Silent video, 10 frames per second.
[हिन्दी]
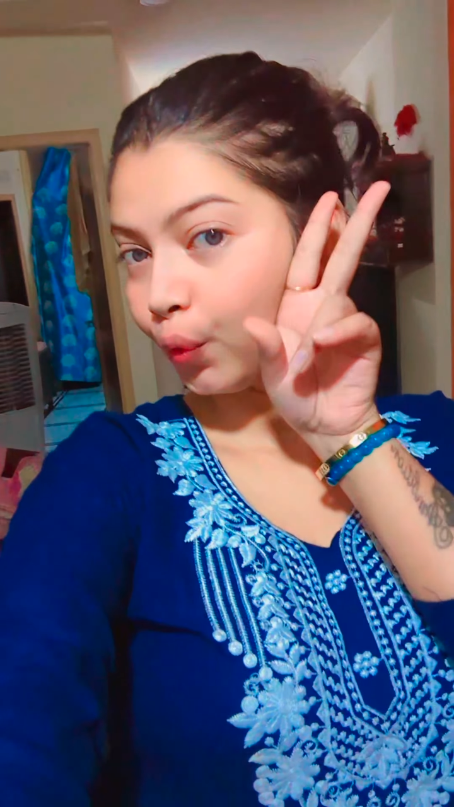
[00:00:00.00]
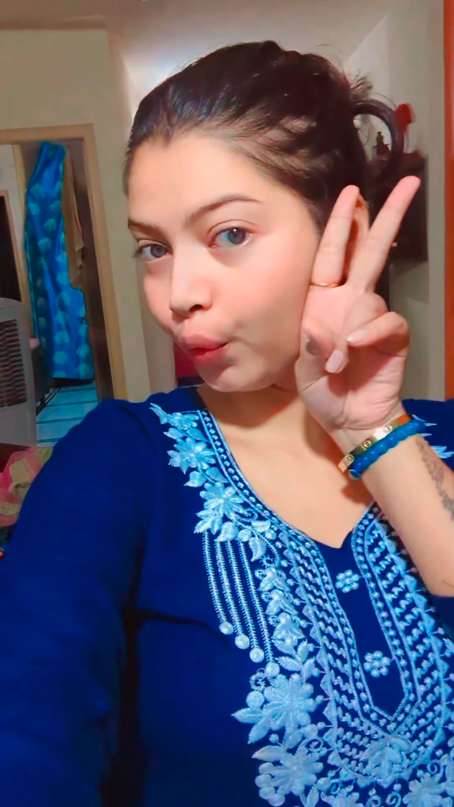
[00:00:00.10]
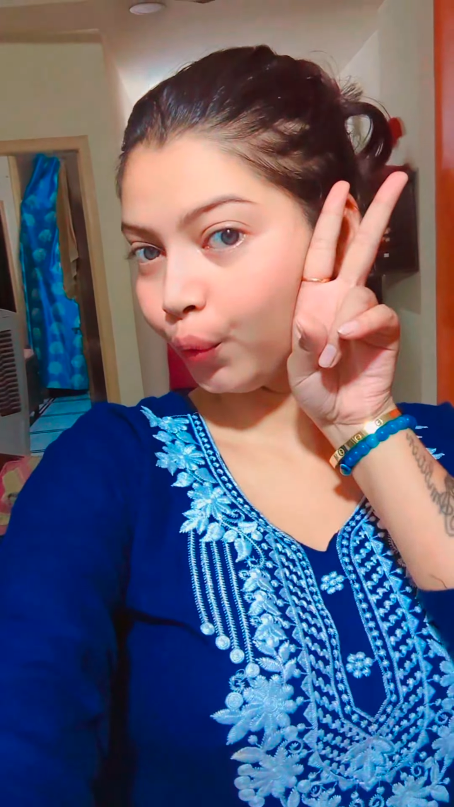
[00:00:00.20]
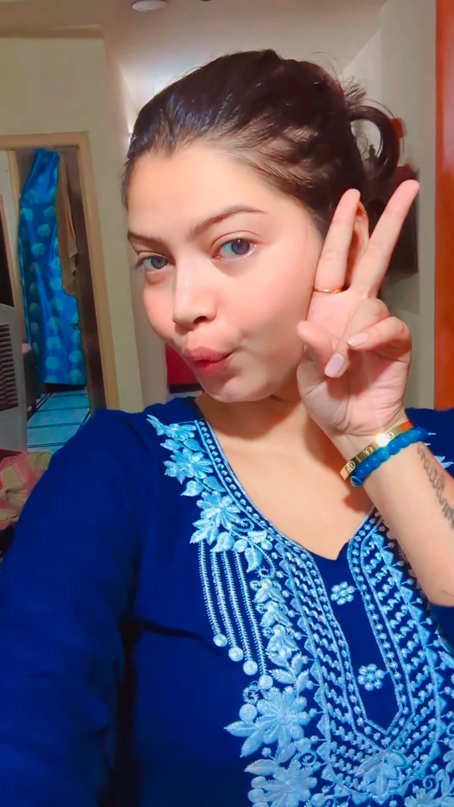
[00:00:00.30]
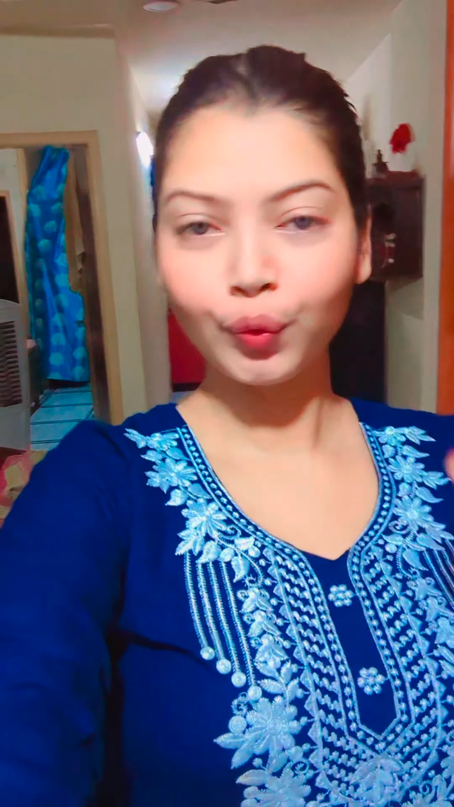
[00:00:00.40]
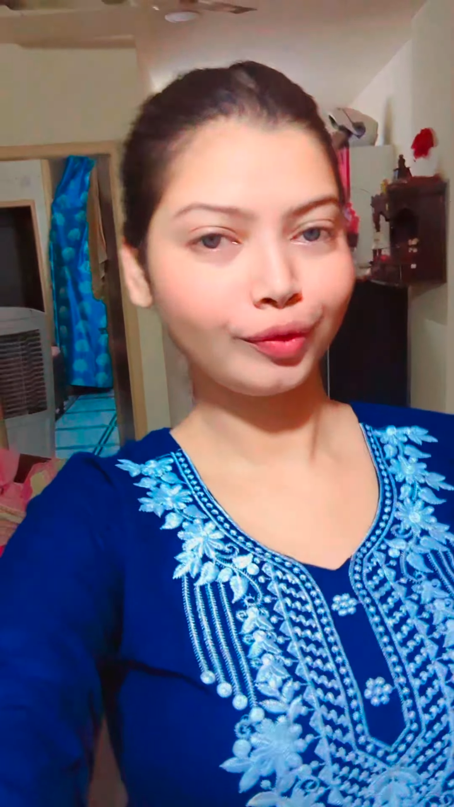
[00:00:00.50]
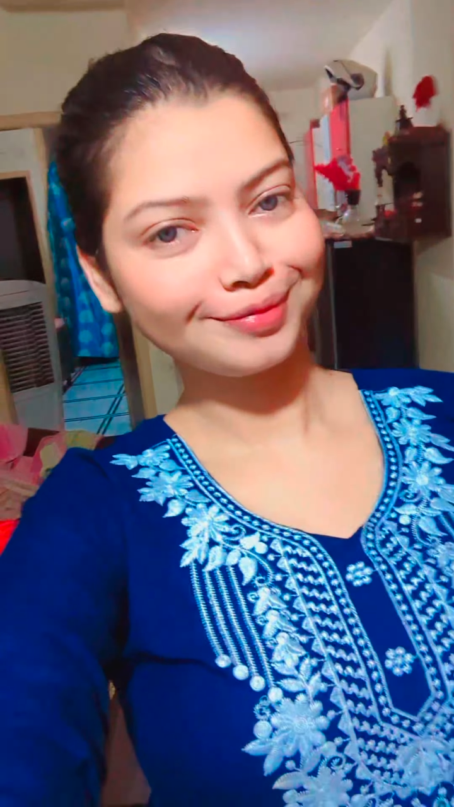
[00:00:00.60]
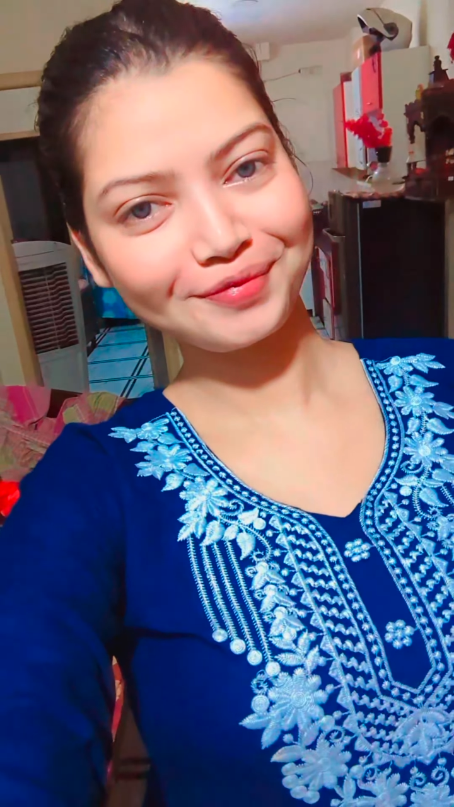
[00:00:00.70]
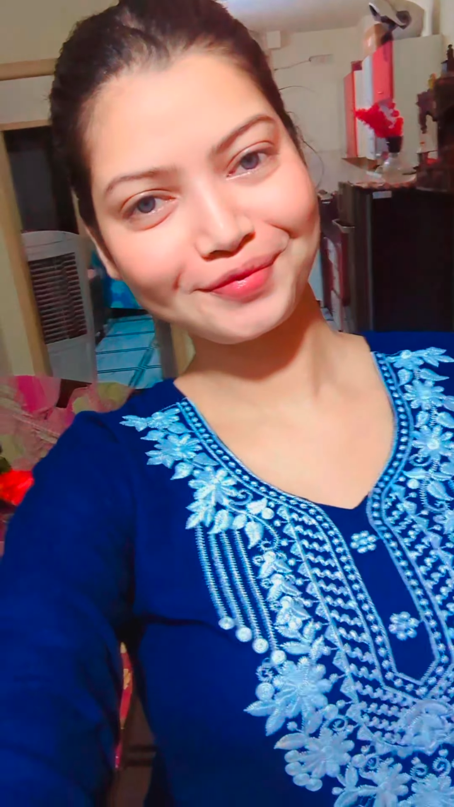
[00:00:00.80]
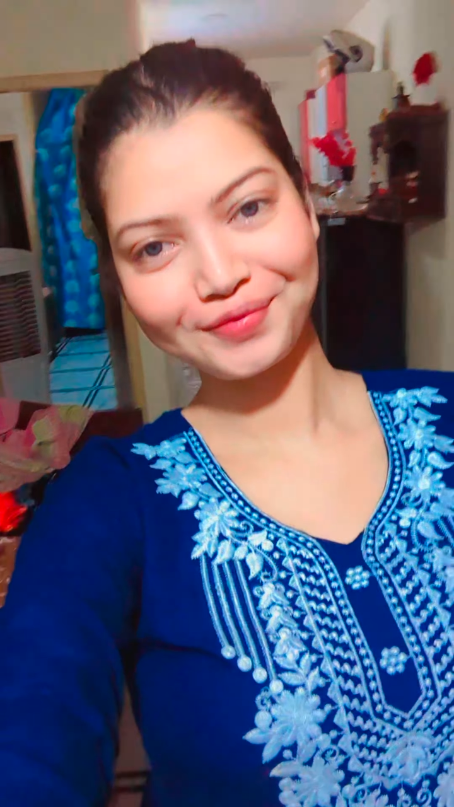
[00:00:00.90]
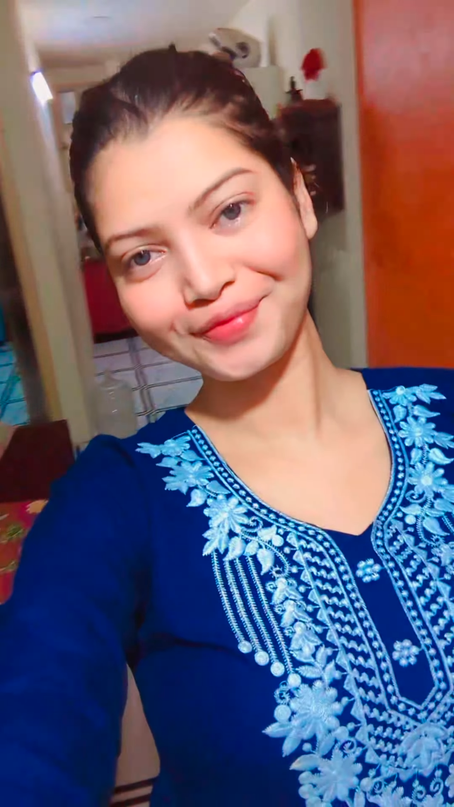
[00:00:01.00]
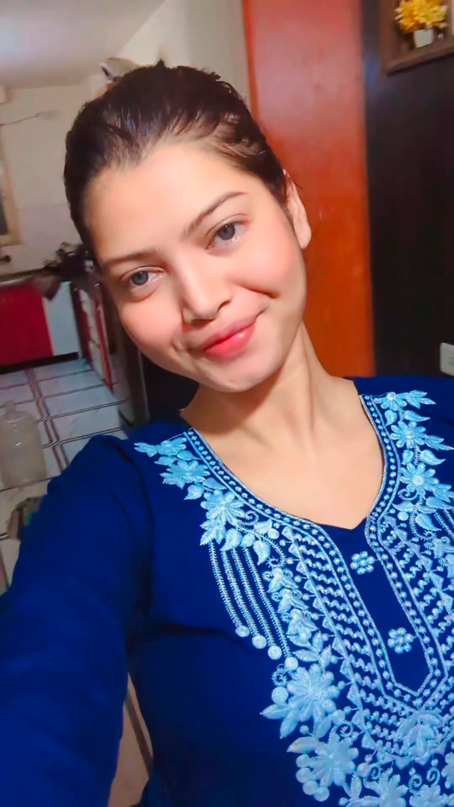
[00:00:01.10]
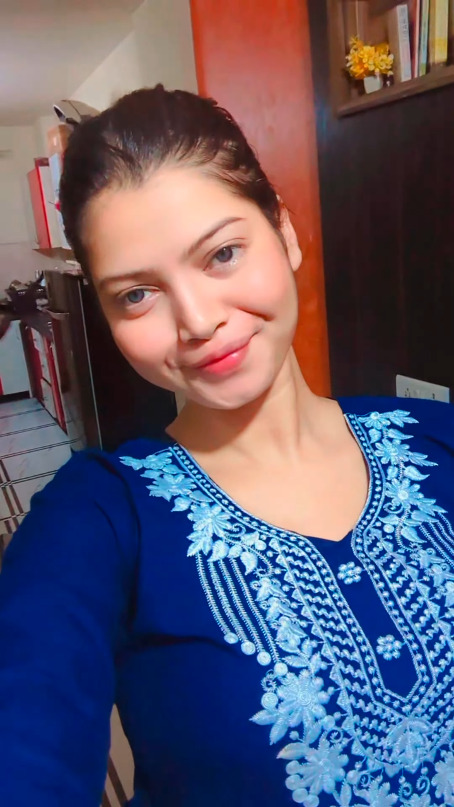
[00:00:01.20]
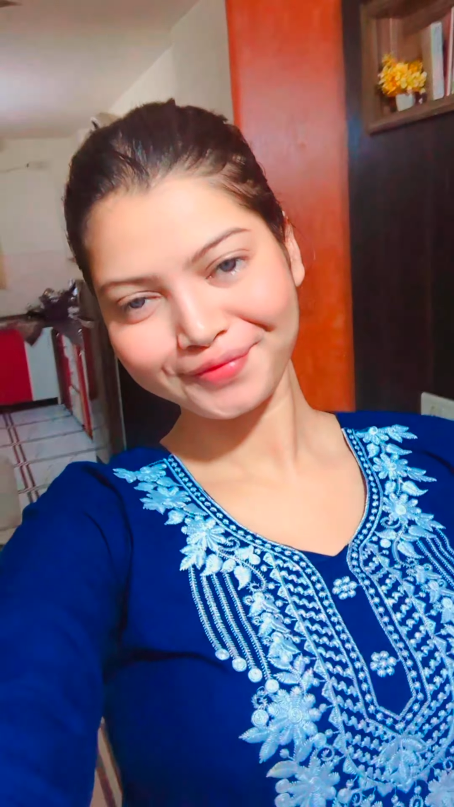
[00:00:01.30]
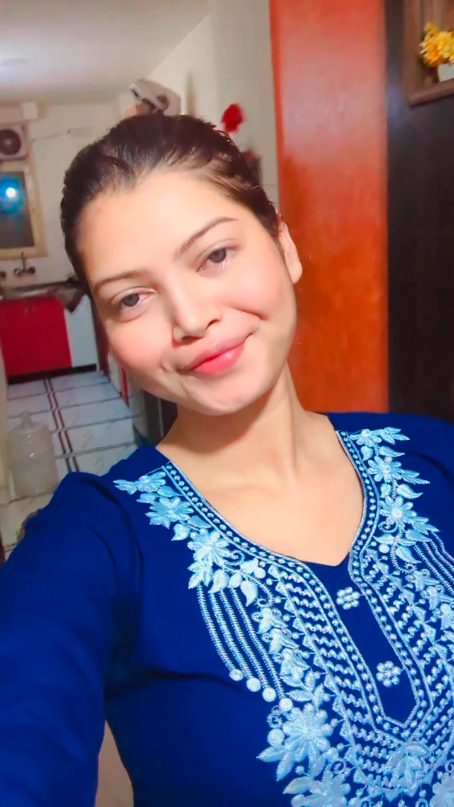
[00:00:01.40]
मेकअप
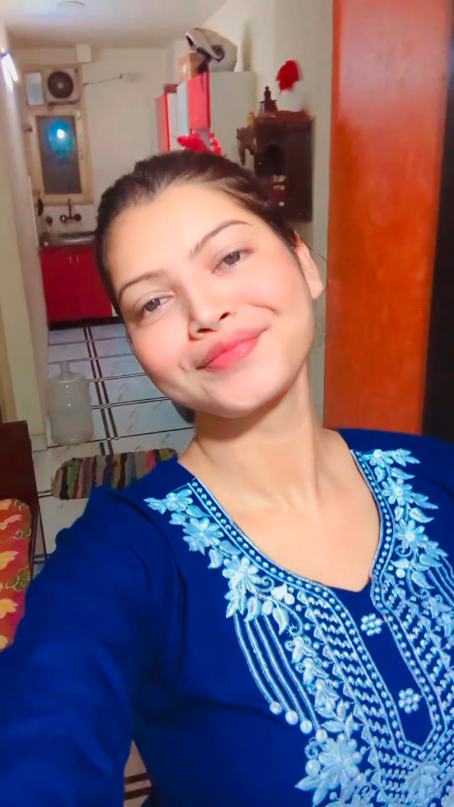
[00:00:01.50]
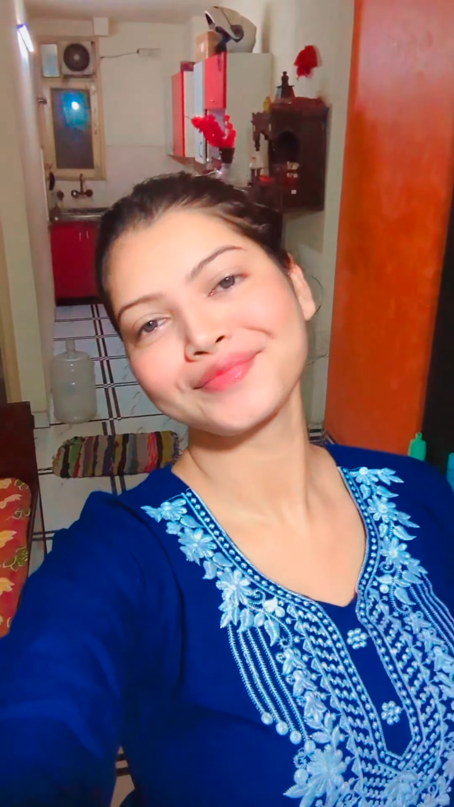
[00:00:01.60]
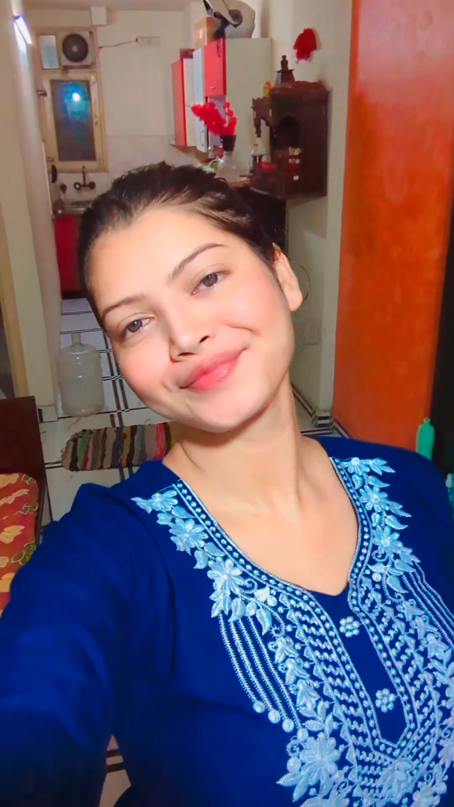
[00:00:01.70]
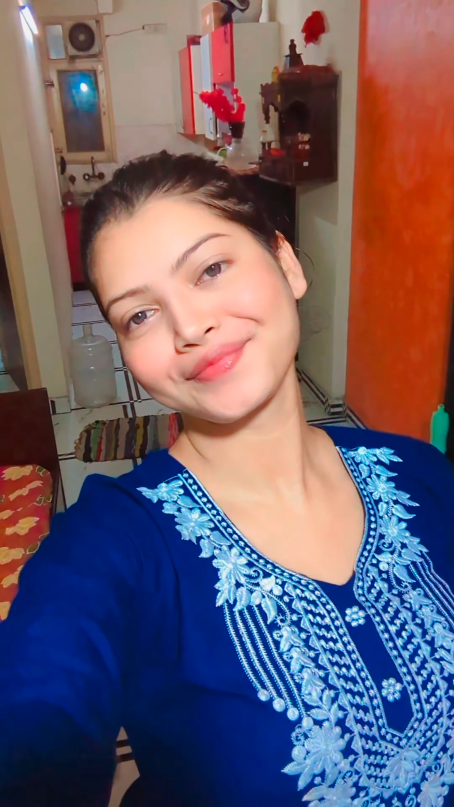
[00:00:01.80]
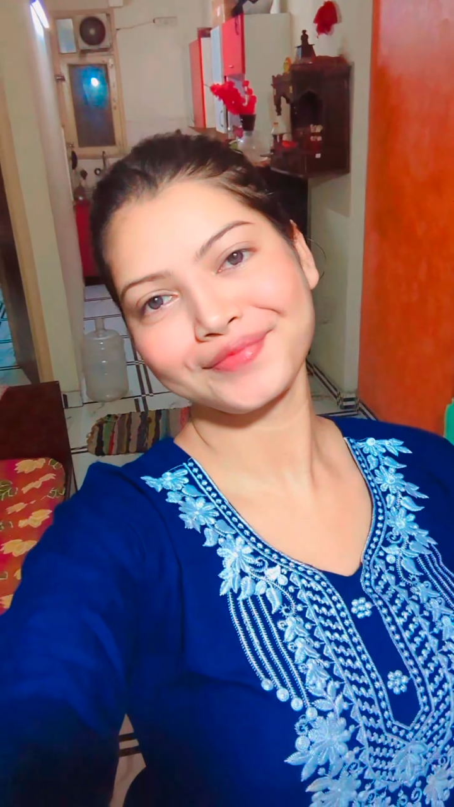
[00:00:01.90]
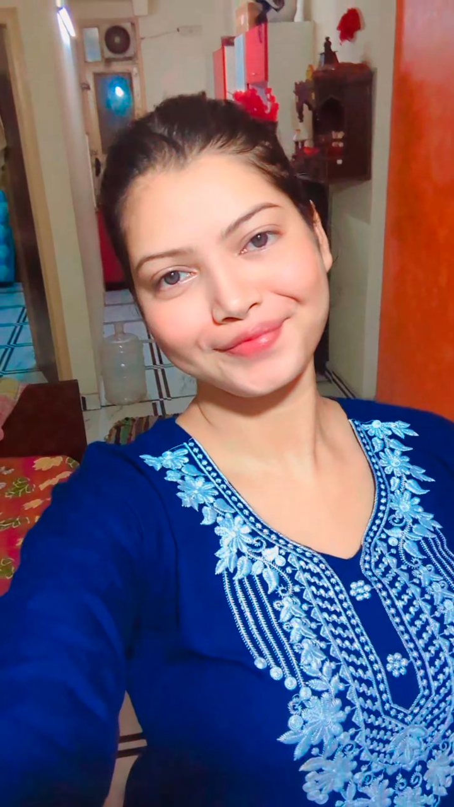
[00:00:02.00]
हाँ